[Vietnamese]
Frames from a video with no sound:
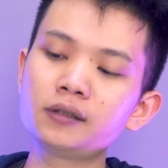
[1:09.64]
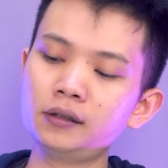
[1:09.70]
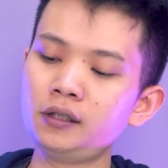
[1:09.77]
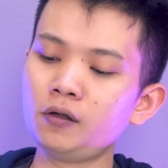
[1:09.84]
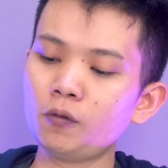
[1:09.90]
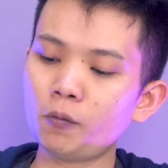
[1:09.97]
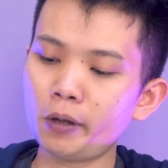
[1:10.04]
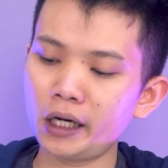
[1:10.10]
giới
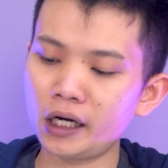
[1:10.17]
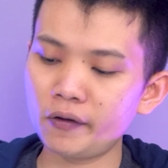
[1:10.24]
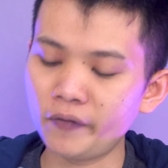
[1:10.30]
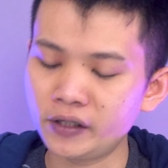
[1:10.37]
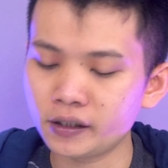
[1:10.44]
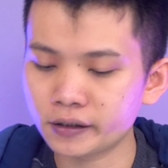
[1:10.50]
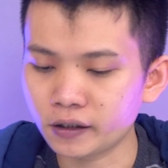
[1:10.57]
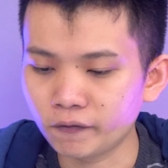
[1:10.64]
thiệu qua
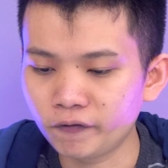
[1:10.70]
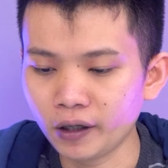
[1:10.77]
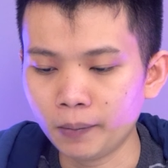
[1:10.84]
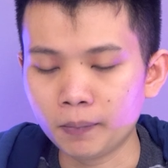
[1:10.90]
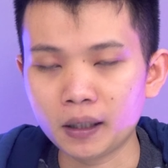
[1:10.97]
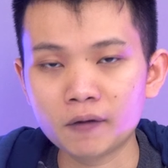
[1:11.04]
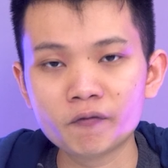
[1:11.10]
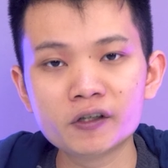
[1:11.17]
về chiếc sản phẩm
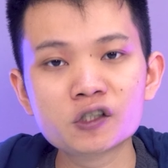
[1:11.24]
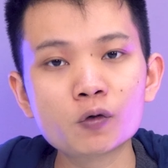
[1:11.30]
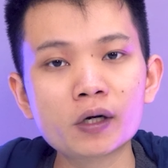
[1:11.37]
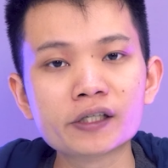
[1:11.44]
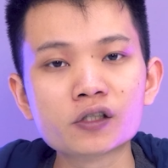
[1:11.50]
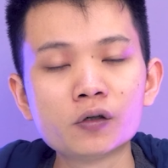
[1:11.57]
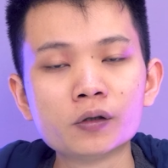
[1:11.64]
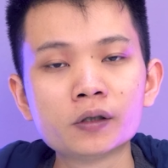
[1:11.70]
làm ví dụ
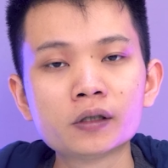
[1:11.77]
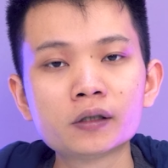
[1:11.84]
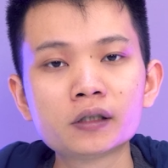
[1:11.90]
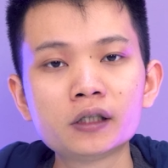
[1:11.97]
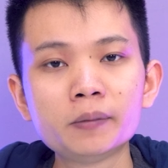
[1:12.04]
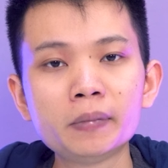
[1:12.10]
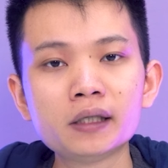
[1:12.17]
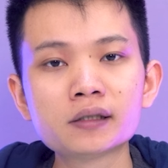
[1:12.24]
này rồi
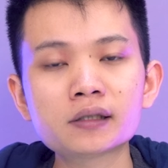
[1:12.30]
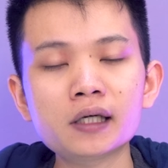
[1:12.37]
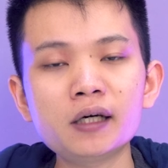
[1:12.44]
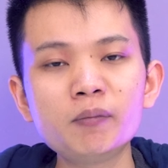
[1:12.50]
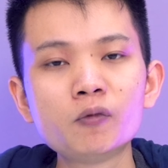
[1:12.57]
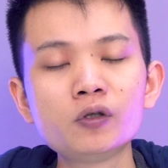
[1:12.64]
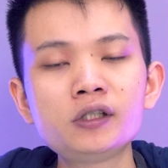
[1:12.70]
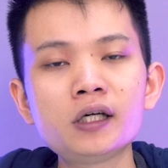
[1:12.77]
thì mình
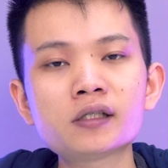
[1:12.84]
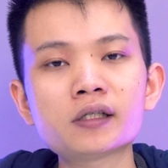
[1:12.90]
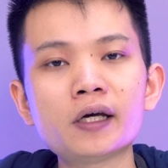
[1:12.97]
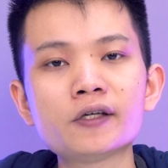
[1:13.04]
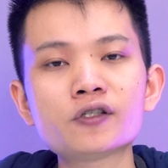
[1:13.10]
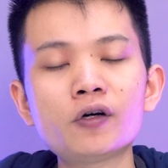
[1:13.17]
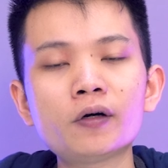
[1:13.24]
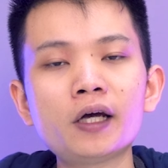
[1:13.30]
sẽ muốn chia
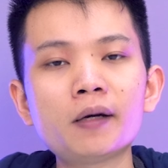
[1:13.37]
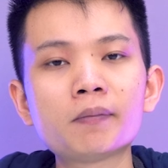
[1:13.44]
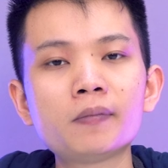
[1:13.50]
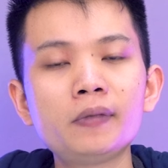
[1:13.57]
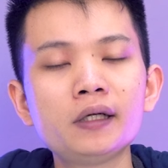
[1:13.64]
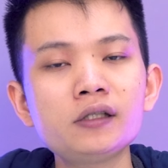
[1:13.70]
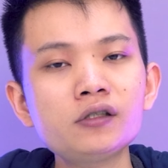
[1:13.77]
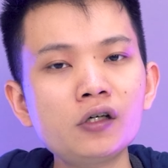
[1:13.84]
sẻ cho anh em
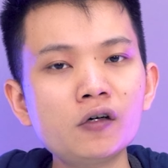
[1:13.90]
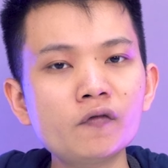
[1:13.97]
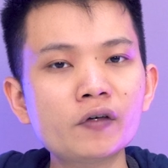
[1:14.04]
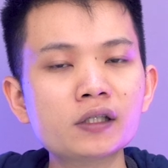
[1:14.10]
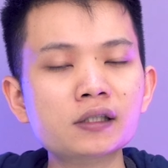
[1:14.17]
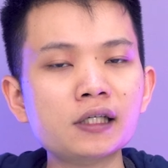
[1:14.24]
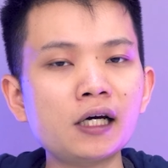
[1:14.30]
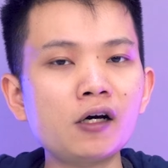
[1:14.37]
lý do
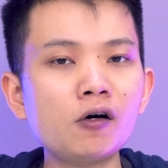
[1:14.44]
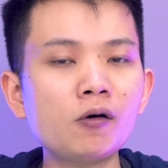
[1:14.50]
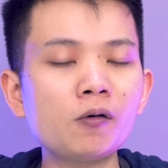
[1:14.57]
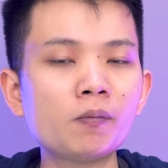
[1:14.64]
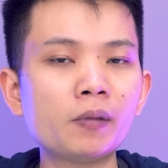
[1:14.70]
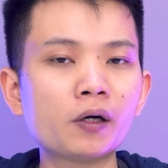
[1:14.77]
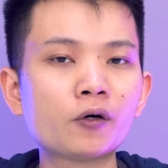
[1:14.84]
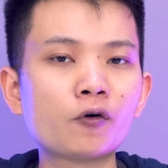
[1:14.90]
vì
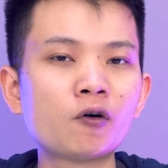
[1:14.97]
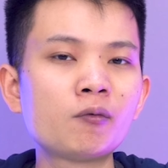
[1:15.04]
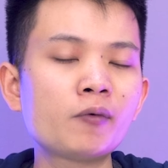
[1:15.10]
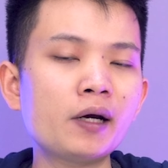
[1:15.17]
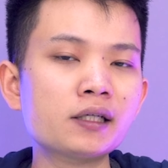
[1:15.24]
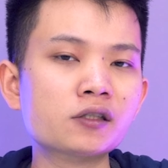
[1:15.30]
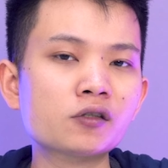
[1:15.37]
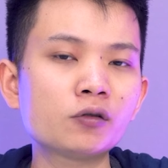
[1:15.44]
sao mà Chrome ô
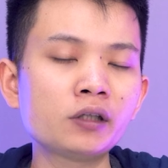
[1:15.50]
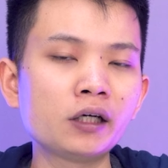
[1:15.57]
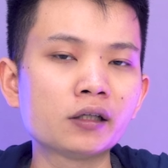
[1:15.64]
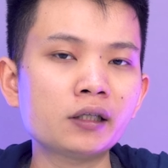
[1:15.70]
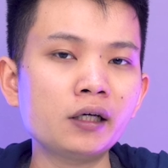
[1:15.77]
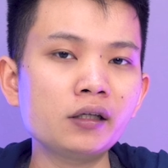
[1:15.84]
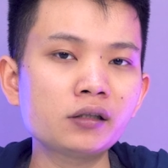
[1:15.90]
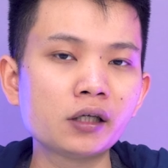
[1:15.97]
ét có thể
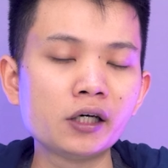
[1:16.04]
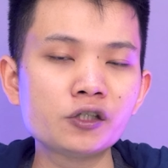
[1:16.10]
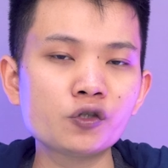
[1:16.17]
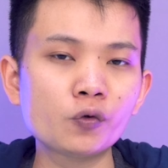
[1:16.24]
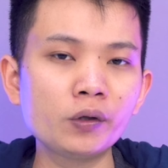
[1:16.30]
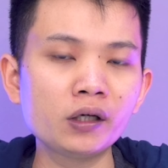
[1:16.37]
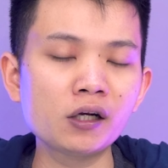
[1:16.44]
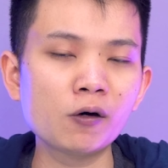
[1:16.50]
thay thế
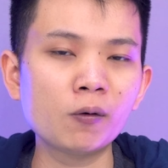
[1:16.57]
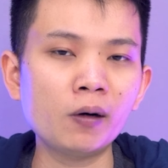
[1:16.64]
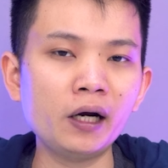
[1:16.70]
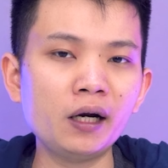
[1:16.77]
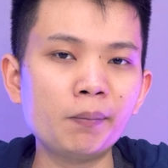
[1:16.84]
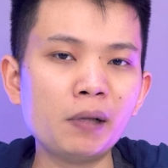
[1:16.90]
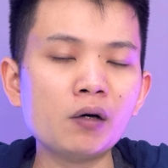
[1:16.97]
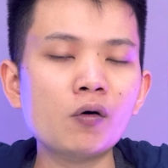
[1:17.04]
cho Windows
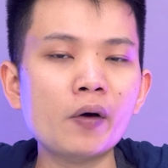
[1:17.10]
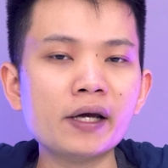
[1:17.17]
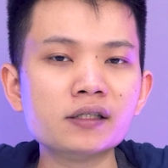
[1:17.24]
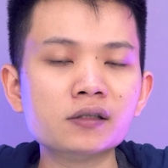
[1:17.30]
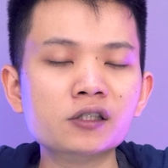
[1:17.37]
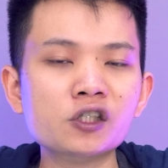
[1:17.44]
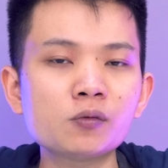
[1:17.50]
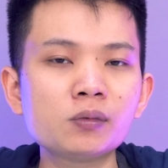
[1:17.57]
hay là Mac ô ét
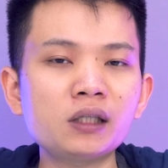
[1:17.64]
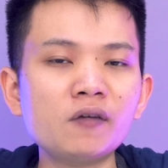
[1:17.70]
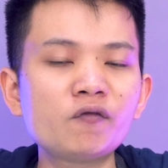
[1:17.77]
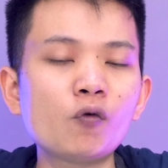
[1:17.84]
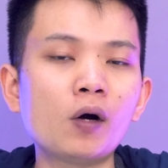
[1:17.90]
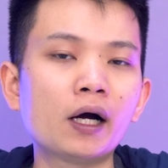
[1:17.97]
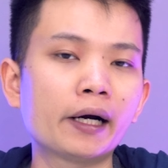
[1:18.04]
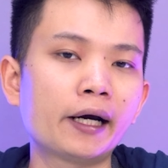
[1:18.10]
trong những tác
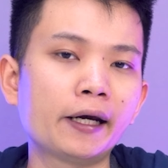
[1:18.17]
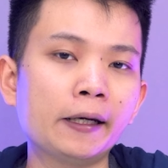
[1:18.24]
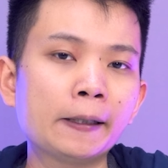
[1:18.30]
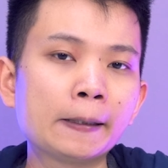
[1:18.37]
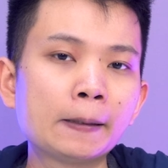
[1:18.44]
vụ hàng ngày.